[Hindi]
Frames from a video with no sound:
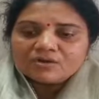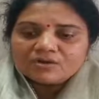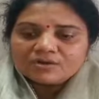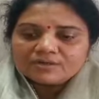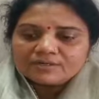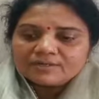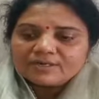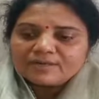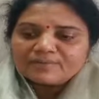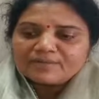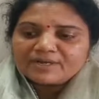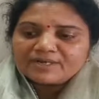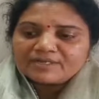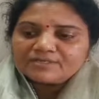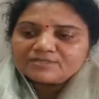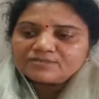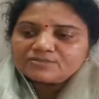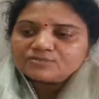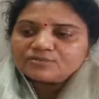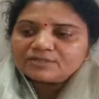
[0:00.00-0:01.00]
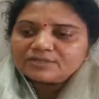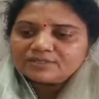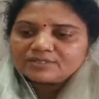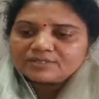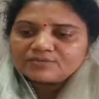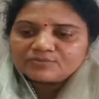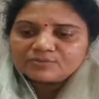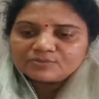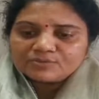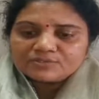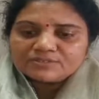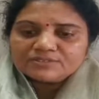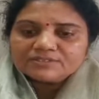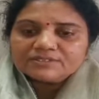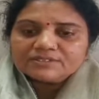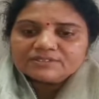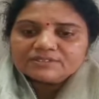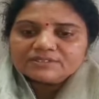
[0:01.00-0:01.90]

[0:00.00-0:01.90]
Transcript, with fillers: और हमारे सुरेंद्र फौजी जी